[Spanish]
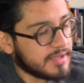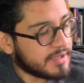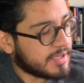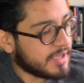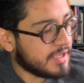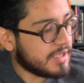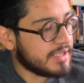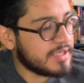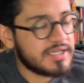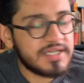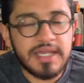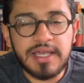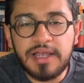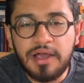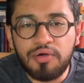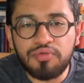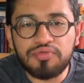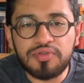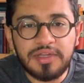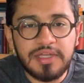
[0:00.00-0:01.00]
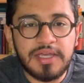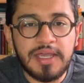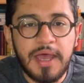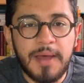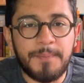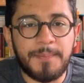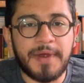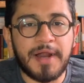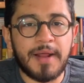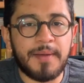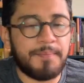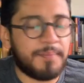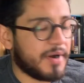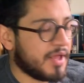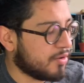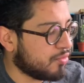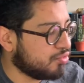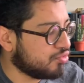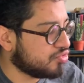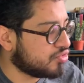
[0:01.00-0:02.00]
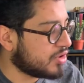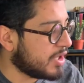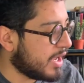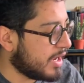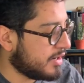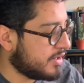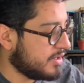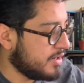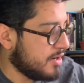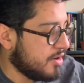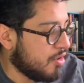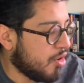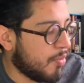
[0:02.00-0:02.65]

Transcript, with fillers: que llega un día para preguntar